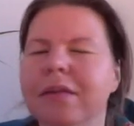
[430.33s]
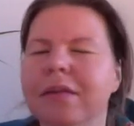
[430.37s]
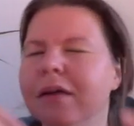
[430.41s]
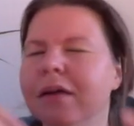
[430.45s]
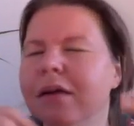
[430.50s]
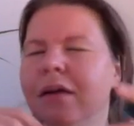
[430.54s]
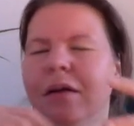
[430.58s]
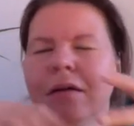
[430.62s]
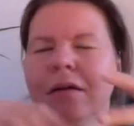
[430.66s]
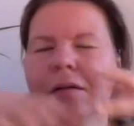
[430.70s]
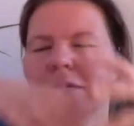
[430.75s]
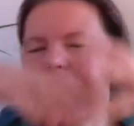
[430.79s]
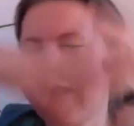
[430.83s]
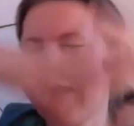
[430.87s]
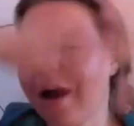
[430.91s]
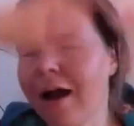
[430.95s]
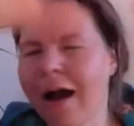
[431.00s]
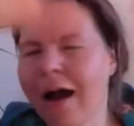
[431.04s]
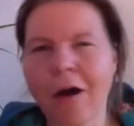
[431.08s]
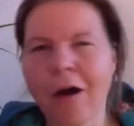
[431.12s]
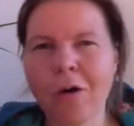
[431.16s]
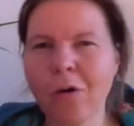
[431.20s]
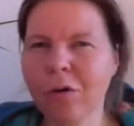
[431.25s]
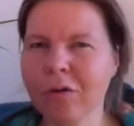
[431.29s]

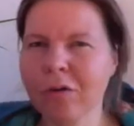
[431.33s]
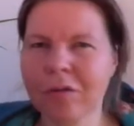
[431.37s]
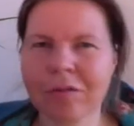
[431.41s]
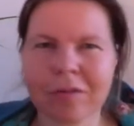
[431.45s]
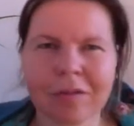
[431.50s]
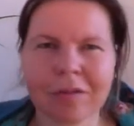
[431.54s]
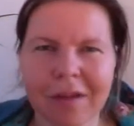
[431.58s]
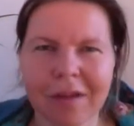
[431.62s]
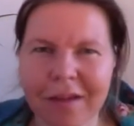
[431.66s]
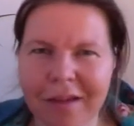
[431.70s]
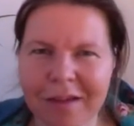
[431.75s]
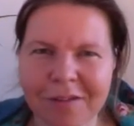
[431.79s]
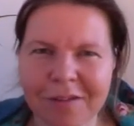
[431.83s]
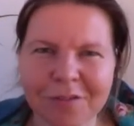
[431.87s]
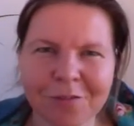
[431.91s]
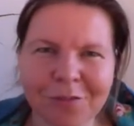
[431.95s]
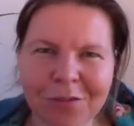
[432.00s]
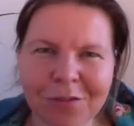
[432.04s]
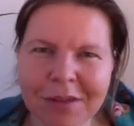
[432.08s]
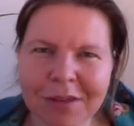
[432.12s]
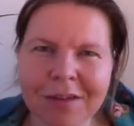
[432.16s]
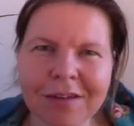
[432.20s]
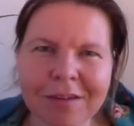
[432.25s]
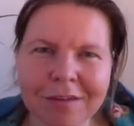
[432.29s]
davon, äh,
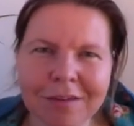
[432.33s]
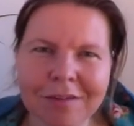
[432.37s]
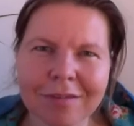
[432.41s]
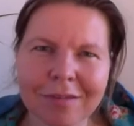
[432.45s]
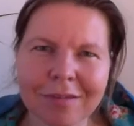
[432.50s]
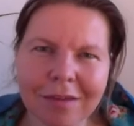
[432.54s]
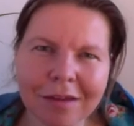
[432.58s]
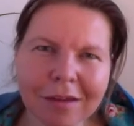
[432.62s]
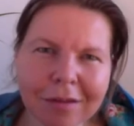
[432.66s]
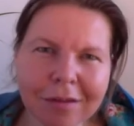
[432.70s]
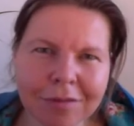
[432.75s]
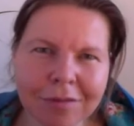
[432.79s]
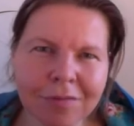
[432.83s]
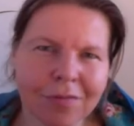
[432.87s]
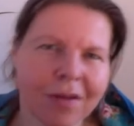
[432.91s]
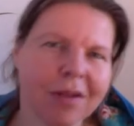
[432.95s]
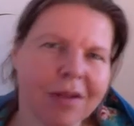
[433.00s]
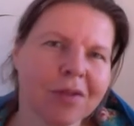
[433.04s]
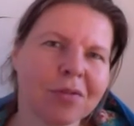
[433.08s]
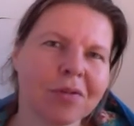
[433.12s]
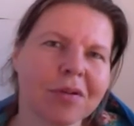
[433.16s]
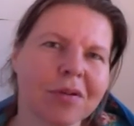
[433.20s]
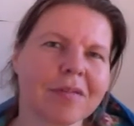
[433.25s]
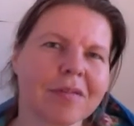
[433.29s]
mal es dir
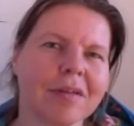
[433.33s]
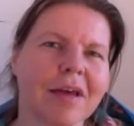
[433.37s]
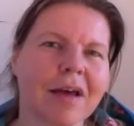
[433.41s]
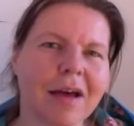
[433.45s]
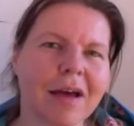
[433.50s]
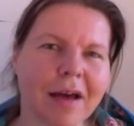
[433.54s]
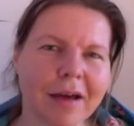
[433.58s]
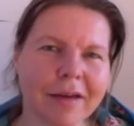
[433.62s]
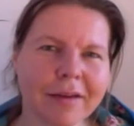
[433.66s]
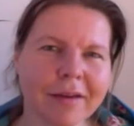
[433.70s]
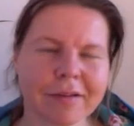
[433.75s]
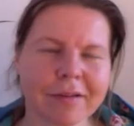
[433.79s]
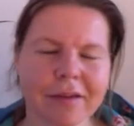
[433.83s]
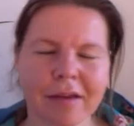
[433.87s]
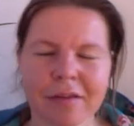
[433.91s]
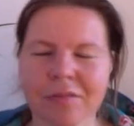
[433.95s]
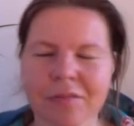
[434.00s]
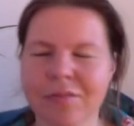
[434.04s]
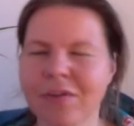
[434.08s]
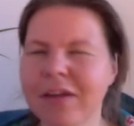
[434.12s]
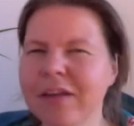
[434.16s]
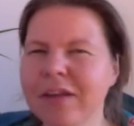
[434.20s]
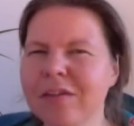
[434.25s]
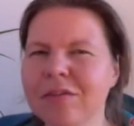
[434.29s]
aus
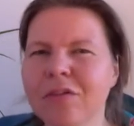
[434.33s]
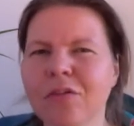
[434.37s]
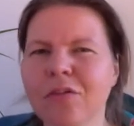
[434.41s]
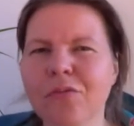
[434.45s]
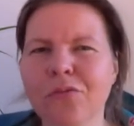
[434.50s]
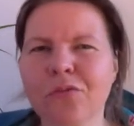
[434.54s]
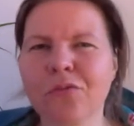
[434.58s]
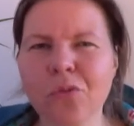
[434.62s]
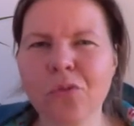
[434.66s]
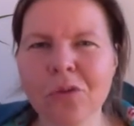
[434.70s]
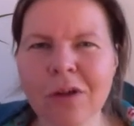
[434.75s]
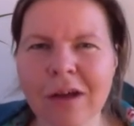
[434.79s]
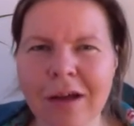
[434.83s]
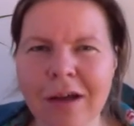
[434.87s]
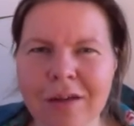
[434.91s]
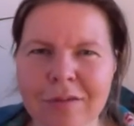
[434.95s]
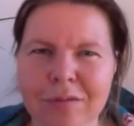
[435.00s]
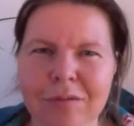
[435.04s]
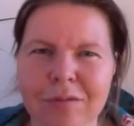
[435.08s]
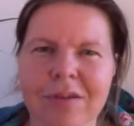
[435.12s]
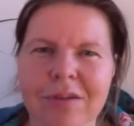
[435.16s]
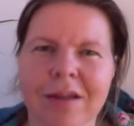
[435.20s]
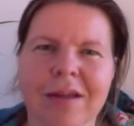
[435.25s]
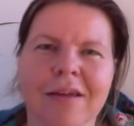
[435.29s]
wie das ist, wenn du
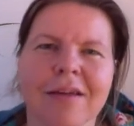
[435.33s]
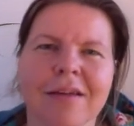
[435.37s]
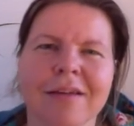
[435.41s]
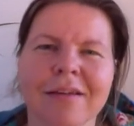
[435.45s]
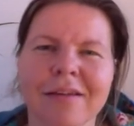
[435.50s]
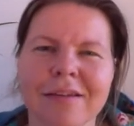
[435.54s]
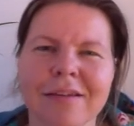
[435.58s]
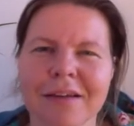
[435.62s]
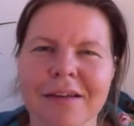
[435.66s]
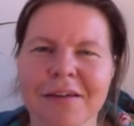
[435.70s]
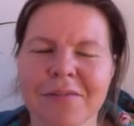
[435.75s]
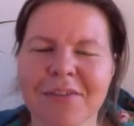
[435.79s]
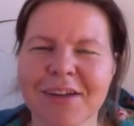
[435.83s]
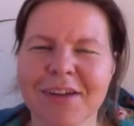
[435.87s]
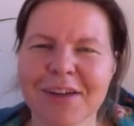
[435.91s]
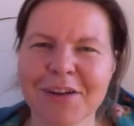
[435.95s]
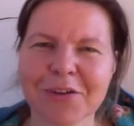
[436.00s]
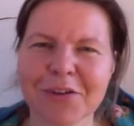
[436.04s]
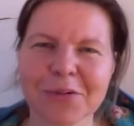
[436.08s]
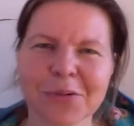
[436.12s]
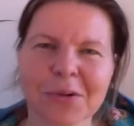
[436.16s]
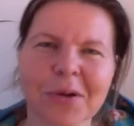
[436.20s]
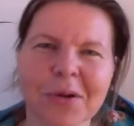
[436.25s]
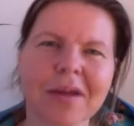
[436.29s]
das erreicht hast.
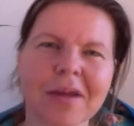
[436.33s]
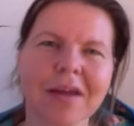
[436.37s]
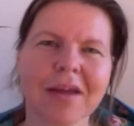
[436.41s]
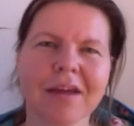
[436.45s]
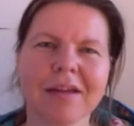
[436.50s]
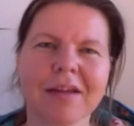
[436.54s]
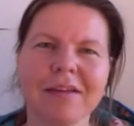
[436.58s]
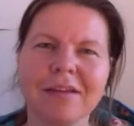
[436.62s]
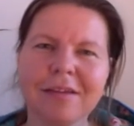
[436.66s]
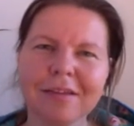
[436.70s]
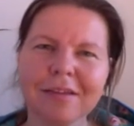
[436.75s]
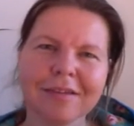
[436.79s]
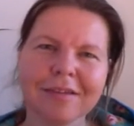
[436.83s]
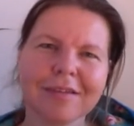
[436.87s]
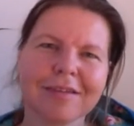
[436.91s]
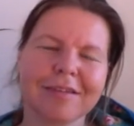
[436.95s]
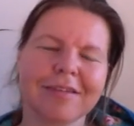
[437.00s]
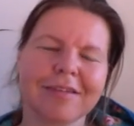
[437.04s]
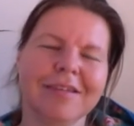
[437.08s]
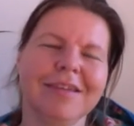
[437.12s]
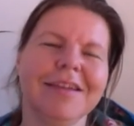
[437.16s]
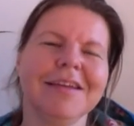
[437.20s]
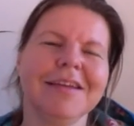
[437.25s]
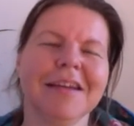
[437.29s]
Welches Gefühl hast du
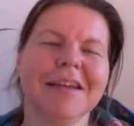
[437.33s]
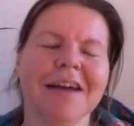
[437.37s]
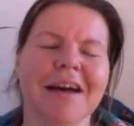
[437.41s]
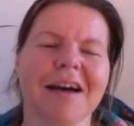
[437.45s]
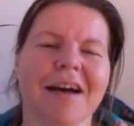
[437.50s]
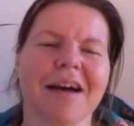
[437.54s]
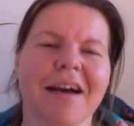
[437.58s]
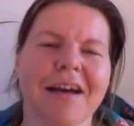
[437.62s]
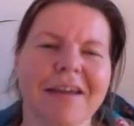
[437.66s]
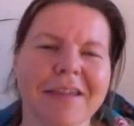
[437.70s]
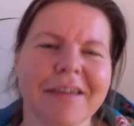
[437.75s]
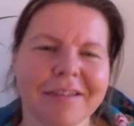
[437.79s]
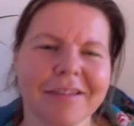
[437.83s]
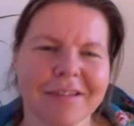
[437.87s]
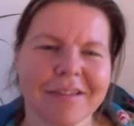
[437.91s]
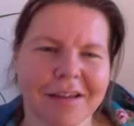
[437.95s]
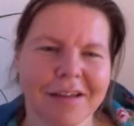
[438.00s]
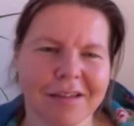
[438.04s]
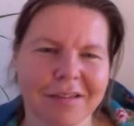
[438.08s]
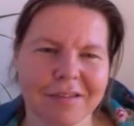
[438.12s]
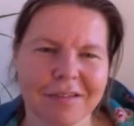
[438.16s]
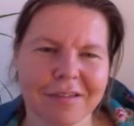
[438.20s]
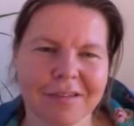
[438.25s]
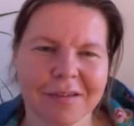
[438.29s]
dann in dir, wenn
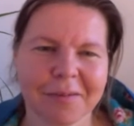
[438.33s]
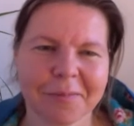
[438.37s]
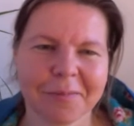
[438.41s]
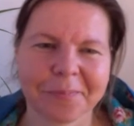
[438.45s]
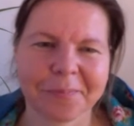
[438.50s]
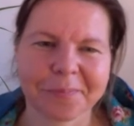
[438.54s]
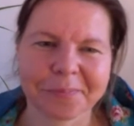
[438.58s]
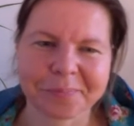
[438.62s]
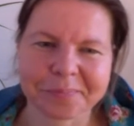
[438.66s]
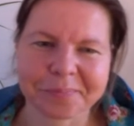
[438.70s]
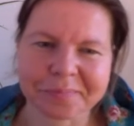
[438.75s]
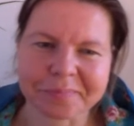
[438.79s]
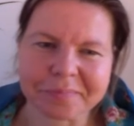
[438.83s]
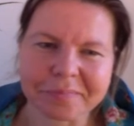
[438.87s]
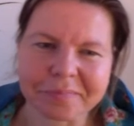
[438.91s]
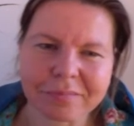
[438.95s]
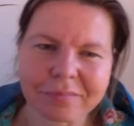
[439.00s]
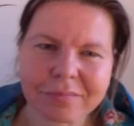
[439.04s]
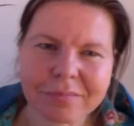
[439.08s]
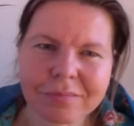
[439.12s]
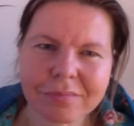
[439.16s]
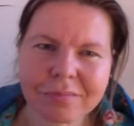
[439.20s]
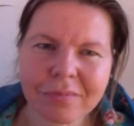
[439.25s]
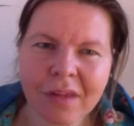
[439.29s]
du dieses
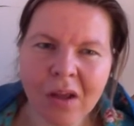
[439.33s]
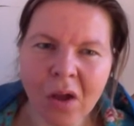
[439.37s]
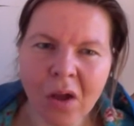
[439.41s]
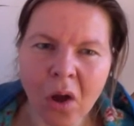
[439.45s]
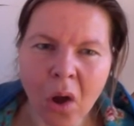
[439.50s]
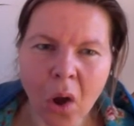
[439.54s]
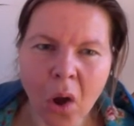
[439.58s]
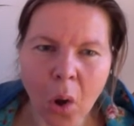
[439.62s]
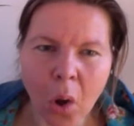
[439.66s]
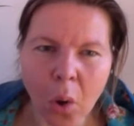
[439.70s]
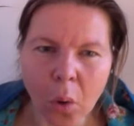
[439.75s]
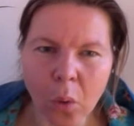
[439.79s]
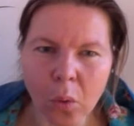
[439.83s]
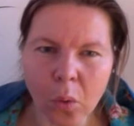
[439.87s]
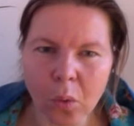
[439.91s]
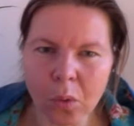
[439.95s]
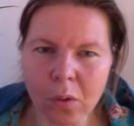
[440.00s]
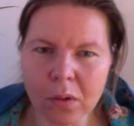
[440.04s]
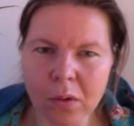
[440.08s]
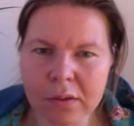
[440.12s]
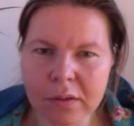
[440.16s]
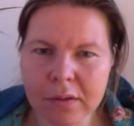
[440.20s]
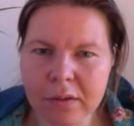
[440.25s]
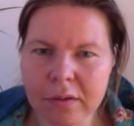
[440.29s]
Ziel erreicht
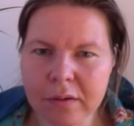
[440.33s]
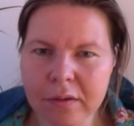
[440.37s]
hast?